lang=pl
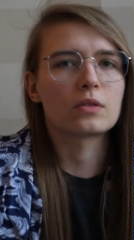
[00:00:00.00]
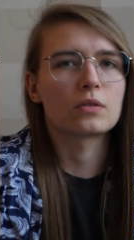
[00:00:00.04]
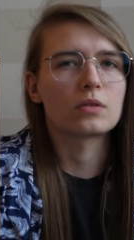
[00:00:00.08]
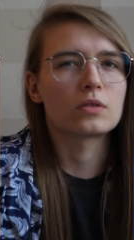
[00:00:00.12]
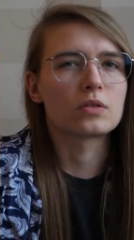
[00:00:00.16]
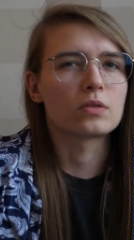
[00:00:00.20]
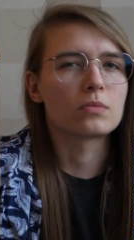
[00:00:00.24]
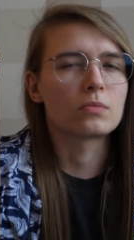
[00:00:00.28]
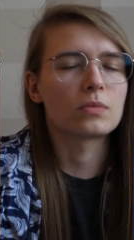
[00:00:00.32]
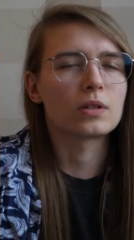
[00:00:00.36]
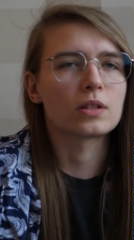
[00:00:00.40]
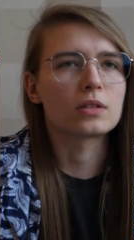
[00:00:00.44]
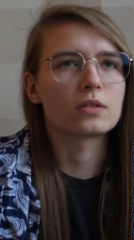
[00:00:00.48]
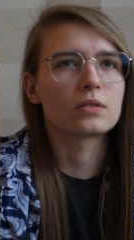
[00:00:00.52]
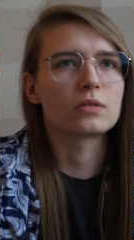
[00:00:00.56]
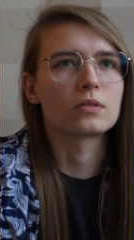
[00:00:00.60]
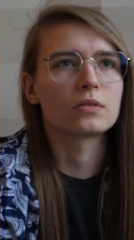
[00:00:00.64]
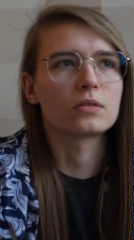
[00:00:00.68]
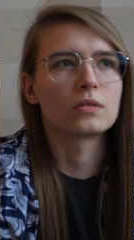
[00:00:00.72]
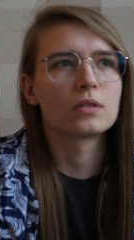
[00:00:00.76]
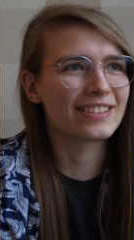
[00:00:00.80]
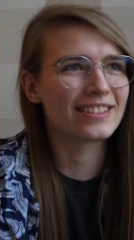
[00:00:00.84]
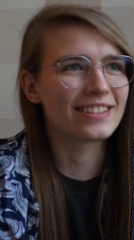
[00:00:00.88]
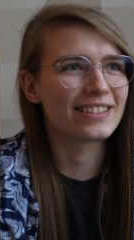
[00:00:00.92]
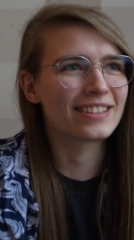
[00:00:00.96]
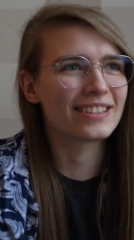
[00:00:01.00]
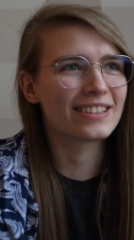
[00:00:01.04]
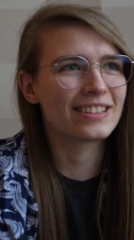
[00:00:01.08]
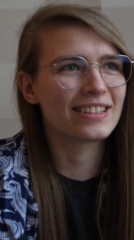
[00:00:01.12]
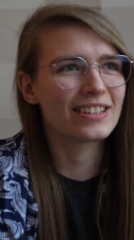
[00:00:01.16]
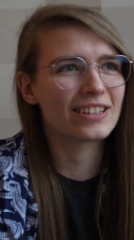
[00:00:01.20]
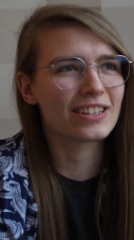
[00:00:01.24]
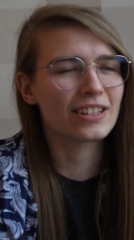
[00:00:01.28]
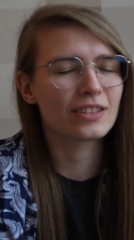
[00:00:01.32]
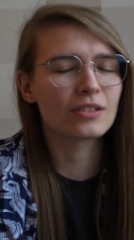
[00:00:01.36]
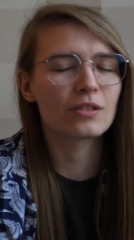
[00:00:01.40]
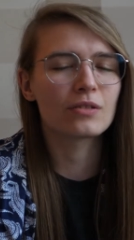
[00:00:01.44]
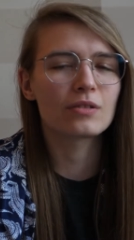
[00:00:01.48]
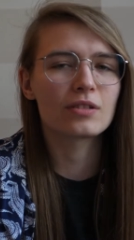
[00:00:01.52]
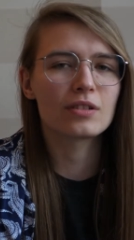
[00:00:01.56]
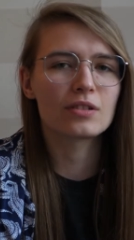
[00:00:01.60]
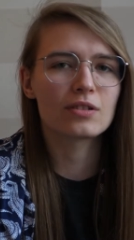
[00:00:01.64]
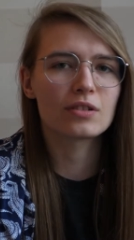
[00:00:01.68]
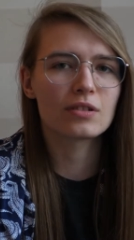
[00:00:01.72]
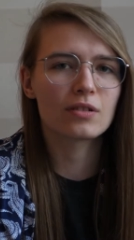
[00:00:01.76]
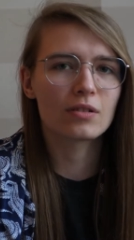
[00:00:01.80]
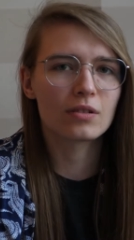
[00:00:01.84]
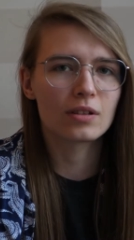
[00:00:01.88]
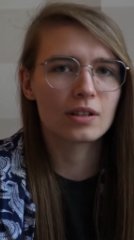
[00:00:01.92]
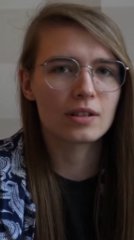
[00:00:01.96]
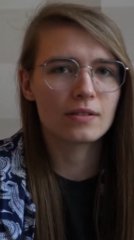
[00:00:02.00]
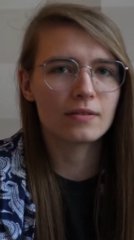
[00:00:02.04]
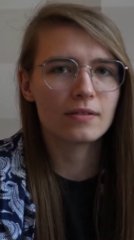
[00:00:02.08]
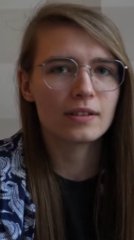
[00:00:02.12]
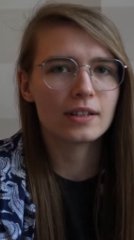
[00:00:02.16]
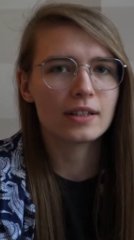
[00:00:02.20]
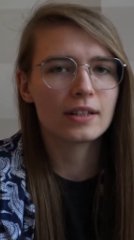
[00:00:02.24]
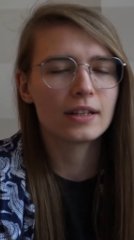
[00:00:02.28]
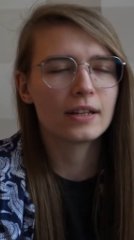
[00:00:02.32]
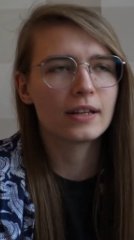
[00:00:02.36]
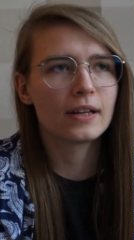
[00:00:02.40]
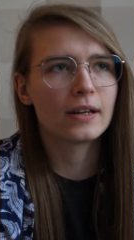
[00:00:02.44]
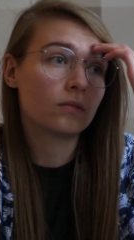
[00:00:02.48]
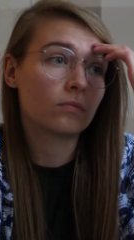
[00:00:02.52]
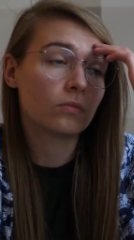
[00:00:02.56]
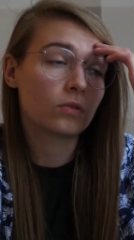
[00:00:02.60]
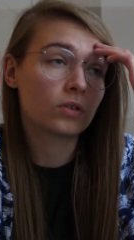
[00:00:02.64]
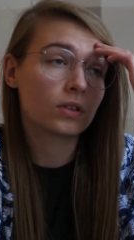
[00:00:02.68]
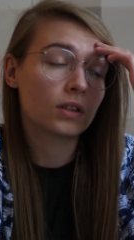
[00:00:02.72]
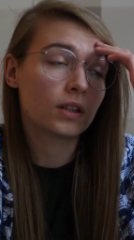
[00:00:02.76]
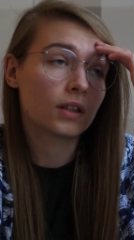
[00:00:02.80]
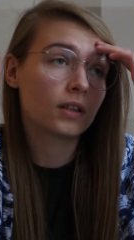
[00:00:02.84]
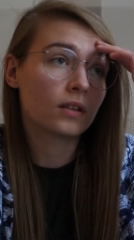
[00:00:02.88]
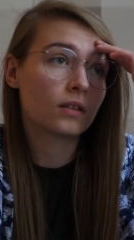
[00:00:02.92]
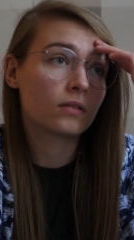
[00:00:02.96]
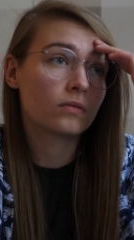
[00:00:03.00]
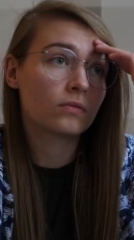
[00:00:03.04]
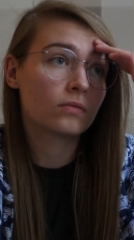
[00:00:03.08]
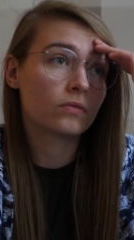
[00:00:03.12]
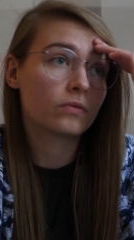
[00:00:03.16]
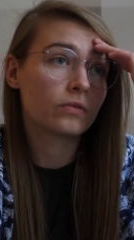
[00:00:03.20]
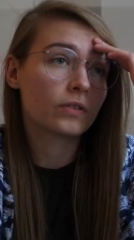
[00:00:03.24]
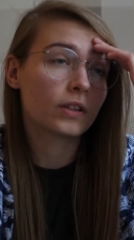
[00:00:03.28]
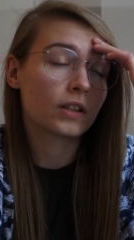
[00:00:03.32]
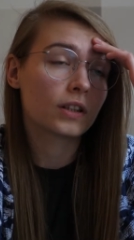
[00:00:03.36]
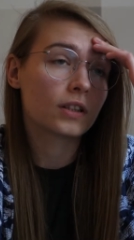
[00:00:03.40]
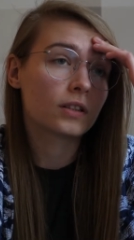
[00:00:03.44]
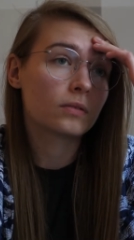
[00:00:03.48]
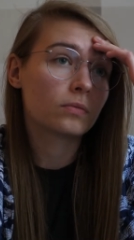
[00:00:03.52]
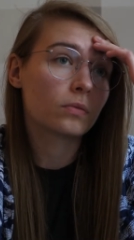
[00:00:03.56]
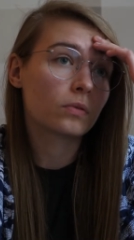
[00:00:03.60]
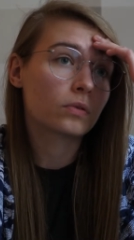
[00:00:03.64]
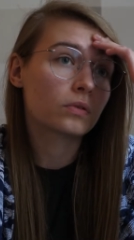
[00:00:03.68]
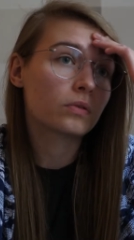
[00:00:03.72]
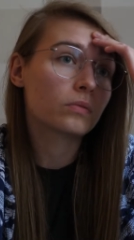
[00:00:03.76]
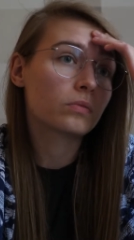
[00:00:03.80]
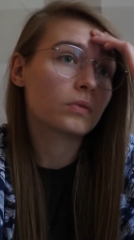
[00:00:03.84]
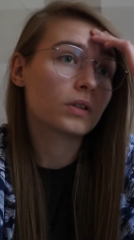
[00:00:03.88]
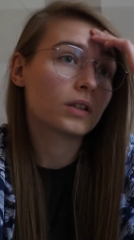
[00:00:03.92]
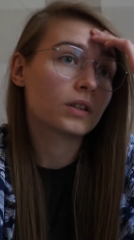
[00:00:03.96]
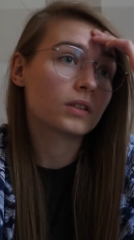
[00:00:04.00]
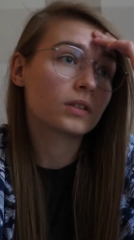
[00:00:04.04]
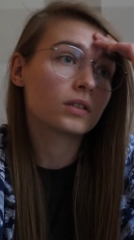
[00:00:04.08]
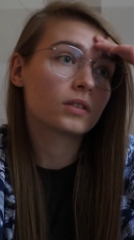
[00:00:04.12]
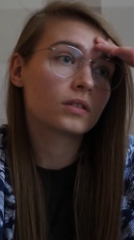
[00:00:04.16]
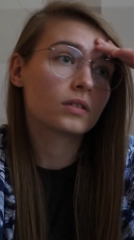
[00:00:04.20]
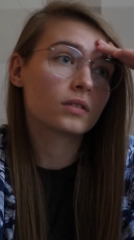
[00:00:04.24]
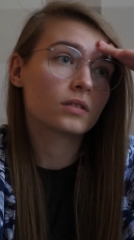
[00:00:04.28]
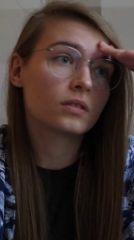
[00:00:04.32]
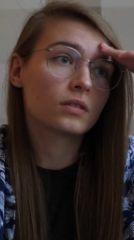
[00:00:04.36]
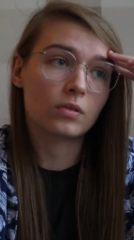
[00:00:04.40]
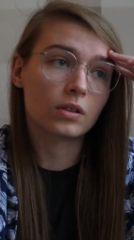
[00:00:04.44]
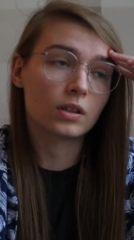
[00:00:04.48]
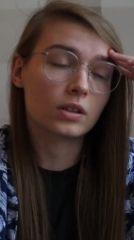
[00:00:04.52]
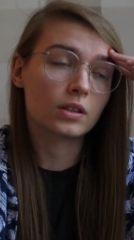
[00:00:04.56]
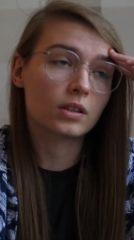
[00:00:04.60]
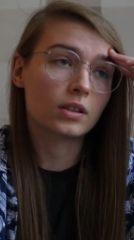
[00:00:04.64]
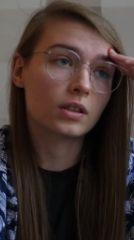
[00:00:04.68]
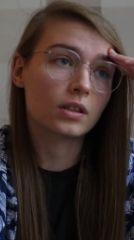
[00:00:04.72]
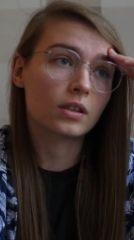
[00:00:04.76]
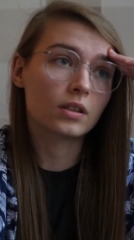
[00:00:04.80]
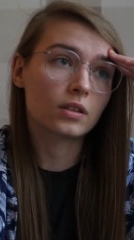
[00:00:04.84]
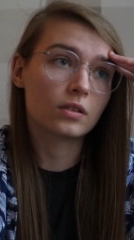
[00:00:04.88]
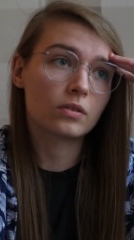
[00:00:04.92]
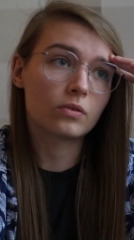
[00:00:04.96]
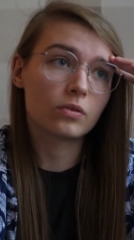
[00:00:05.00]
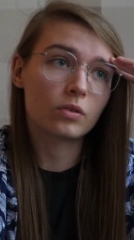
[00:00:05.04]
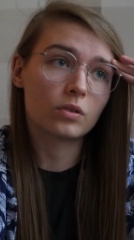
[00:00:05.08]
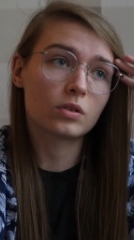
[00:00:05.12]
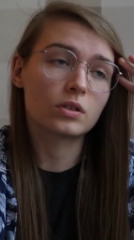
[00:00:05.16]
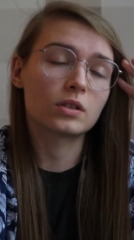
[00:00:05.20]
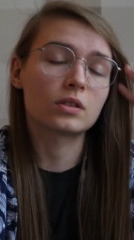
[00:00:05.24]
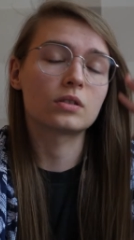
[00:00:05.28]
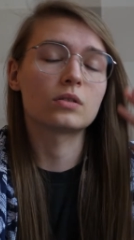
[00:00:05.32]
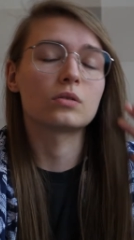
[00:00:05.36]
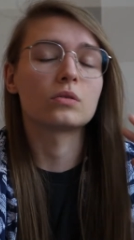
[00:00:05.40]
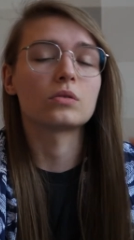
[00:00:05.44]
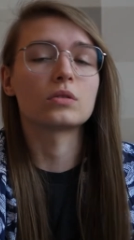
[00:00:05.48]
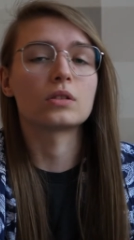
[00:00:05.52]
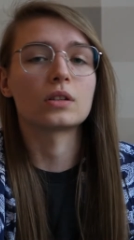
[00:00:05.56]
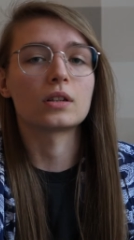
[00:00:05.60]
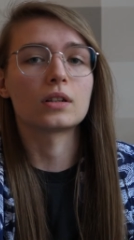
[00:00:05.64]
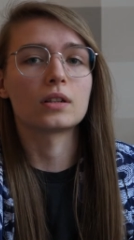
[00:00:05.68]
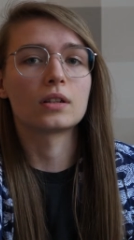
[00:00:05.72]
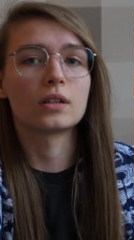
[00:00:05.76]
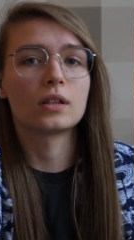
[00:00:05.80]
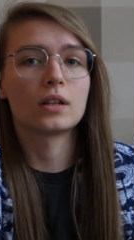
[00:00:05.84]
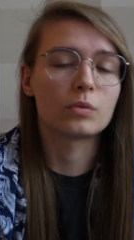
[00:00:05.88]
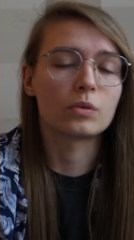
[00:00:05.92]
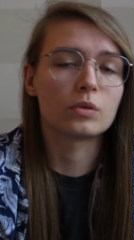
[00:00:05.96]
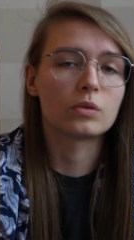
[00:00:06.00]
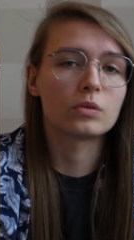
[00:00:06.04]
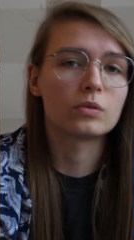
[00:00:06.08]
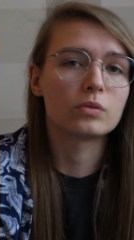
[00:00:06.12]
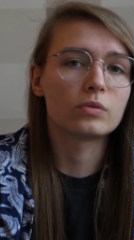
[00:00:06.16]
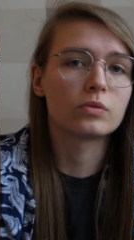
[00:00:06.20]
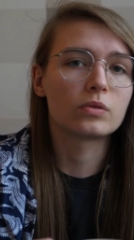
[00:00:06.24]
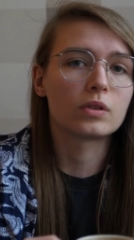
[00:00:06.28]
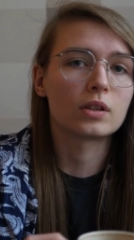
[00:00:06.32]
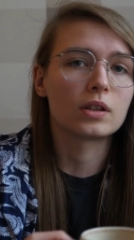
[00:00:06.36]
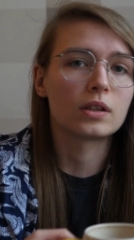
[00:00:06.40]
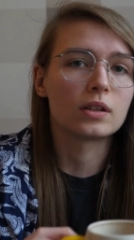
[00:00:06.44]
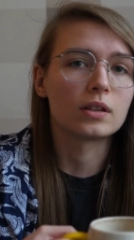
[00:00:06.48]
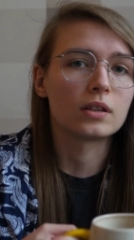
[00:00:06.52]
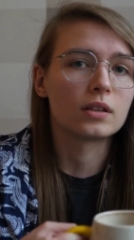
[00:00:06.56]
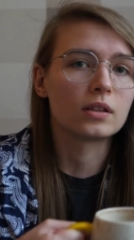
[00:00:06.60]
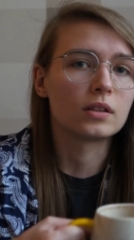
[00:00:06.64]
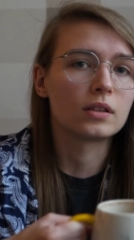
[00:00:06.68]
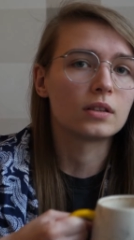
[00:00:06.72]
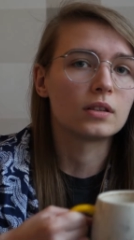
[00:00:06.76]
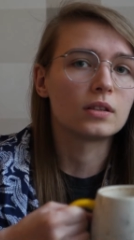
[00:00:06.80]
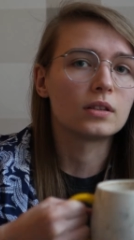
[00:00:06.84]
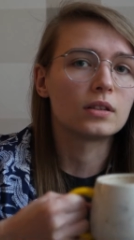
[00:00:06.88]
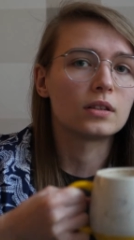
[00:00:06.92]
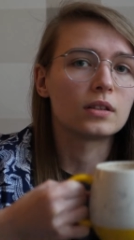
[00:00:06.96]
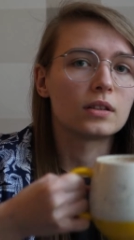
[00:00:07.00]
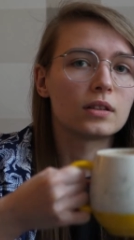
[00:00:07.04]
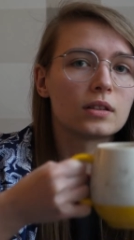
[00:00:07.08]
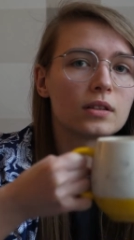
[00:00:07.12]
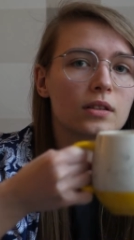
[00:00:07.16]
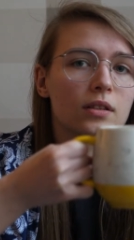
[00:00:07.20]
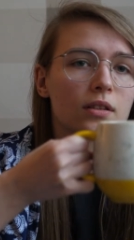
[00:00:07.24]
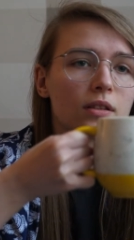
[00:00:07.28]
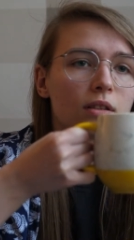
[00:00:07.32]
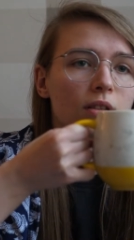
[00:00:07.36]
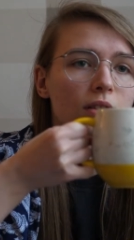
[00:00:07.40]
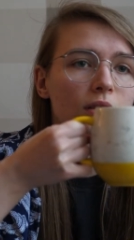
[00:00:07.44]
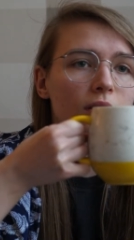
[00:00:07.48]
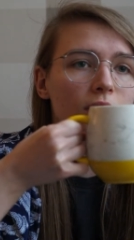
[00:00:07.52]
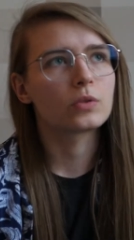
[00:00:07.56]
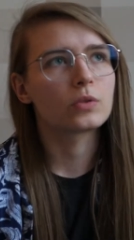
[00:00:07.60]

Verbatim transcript: które są bardzo nierzadko też szkodliwe i można w taki sposób też właśnie tworzyć różne bojówki i innych.